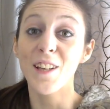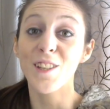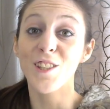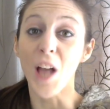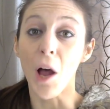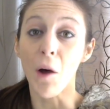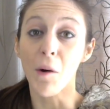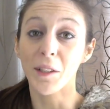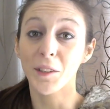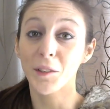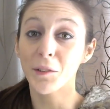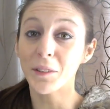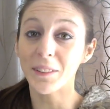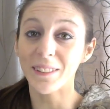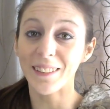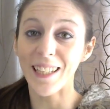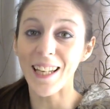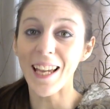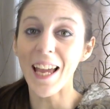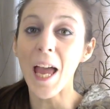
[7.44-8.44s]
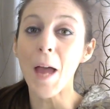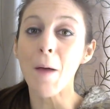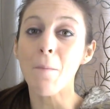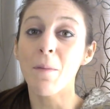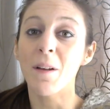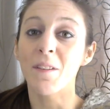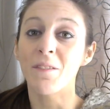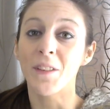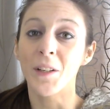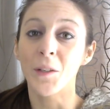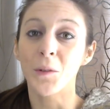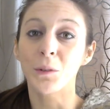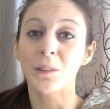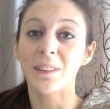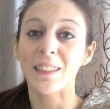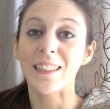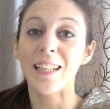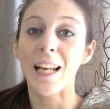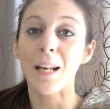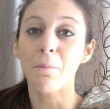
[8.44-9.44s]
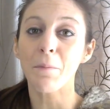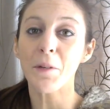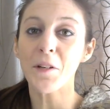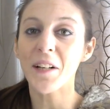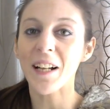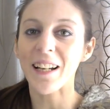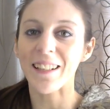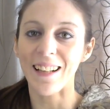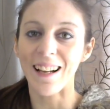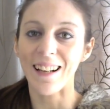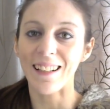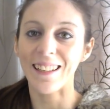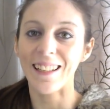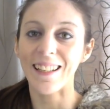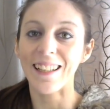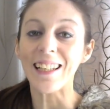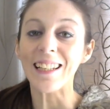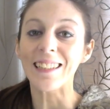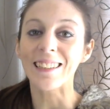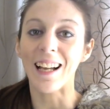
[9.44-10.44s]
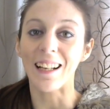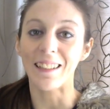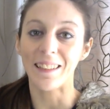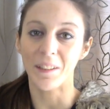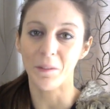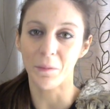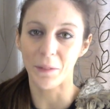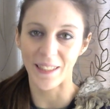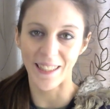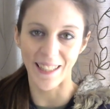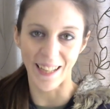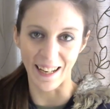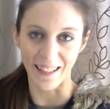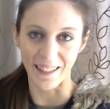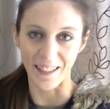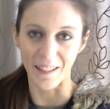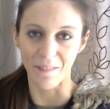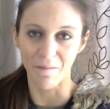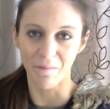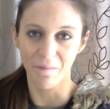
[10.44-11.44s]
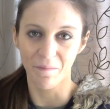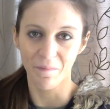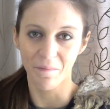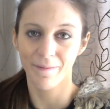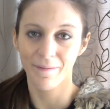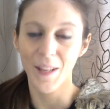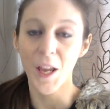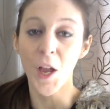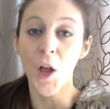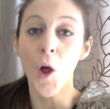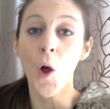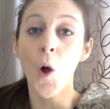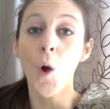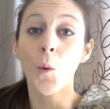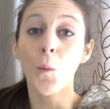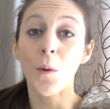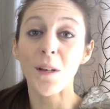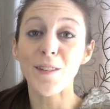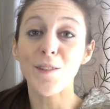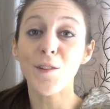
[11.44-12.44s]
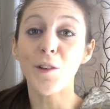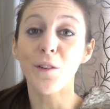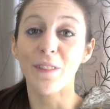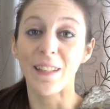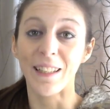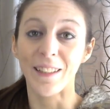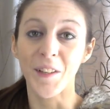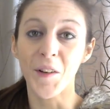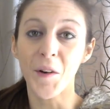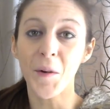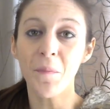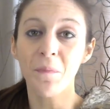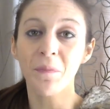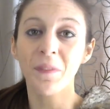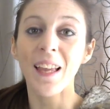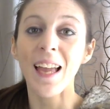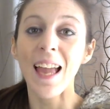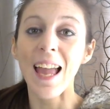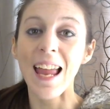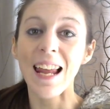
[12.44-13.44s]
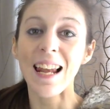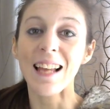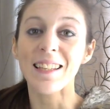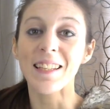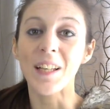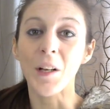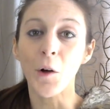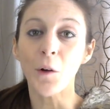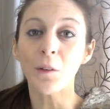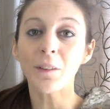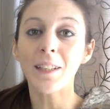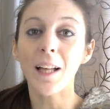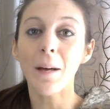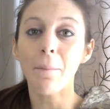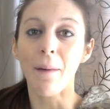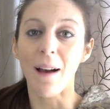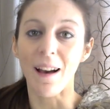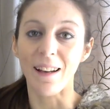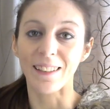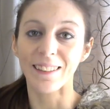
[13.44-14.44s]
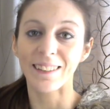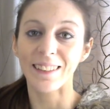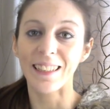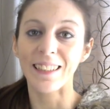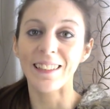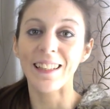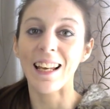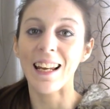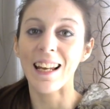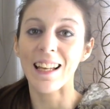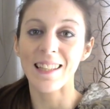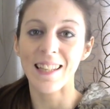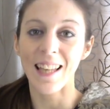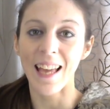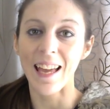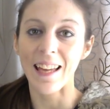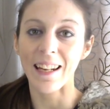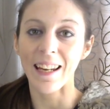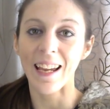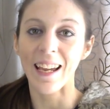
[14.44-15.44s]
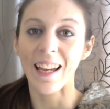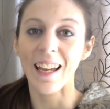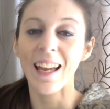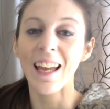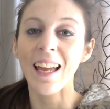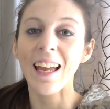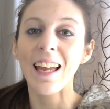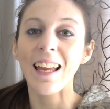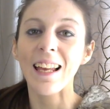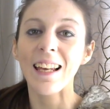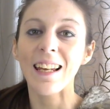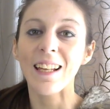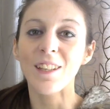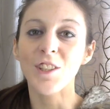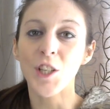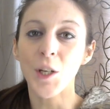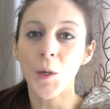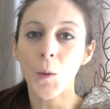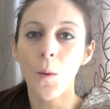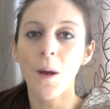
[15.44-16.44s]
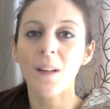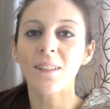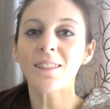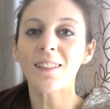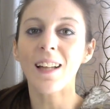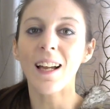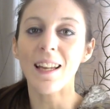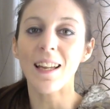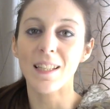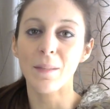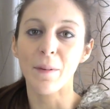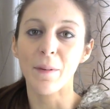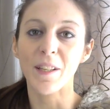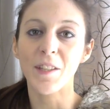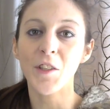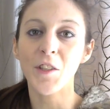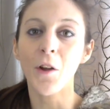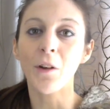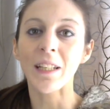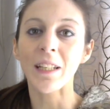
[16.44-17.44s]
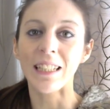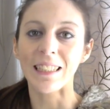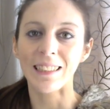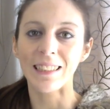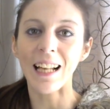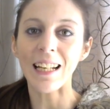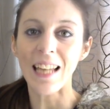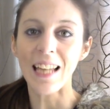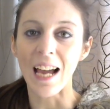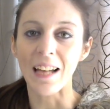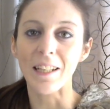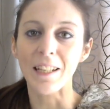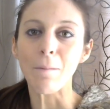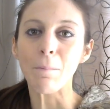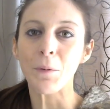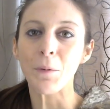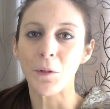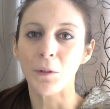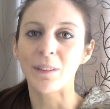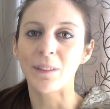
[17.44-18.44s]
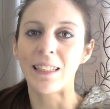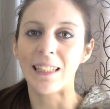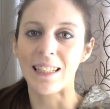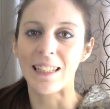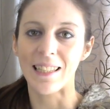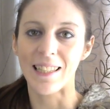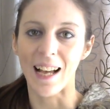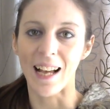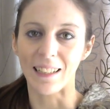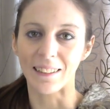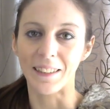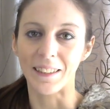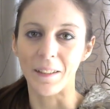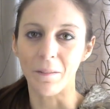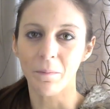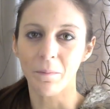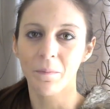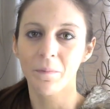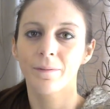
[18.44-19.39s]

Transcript: Ciao a tutti e benvenuti nel mio canale Italian with Irene. Questo video è la seconda parte della serie Le 50 espressioni italiane più utilizzate.